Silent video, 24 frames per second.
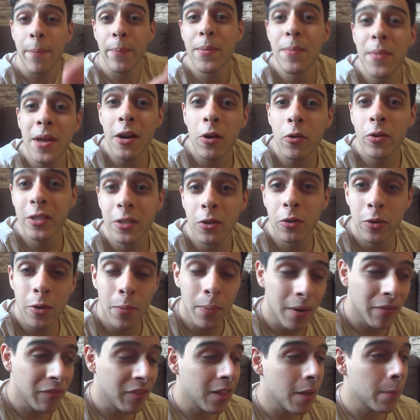E a primeira coisa que eu tenho
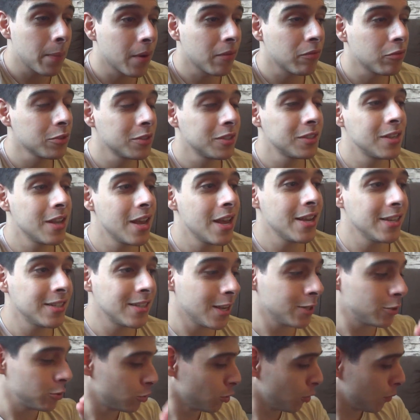pra falar pra vocês
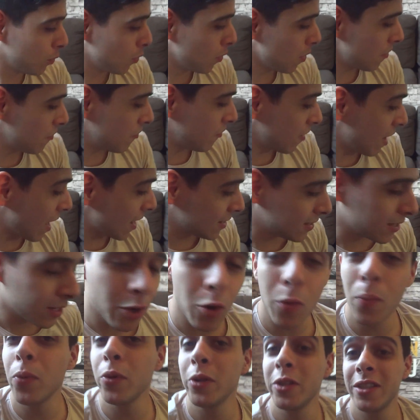é sobre uma frase que
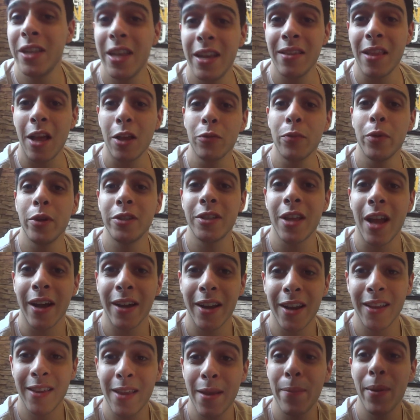eu postei lá no meu
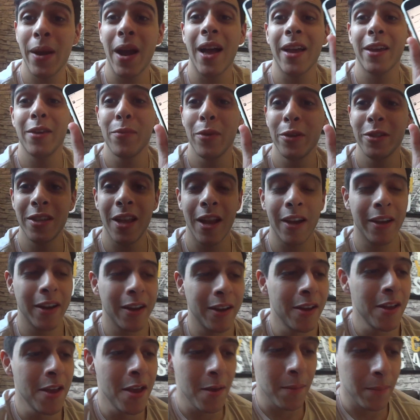Instagram, até pegar aqui meu
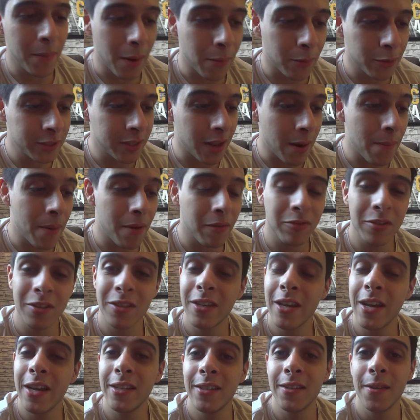Instagram pra mostrar pra
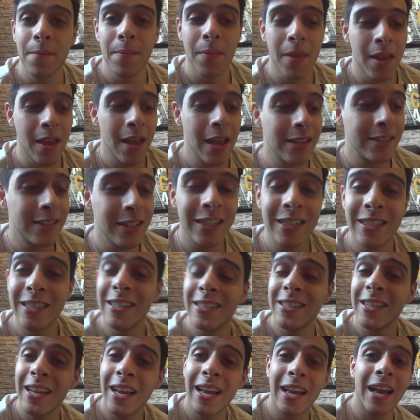vocês esses
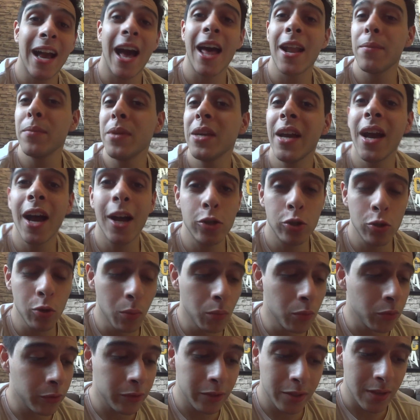dias e, cara, me engajou
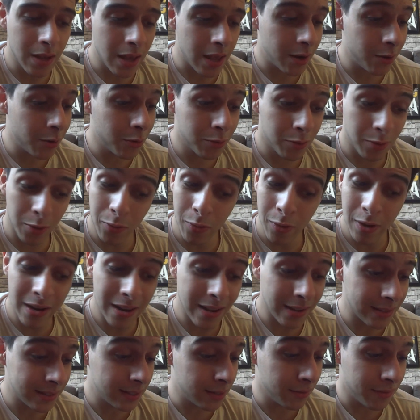muito, sério. Eu, eu
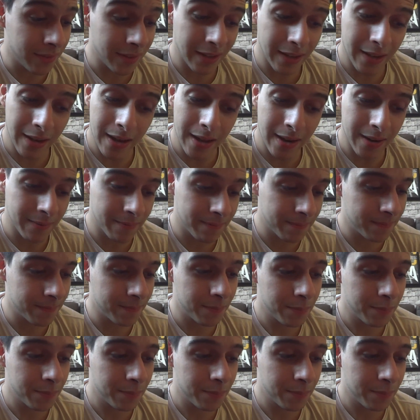olhei assim e falei, cara,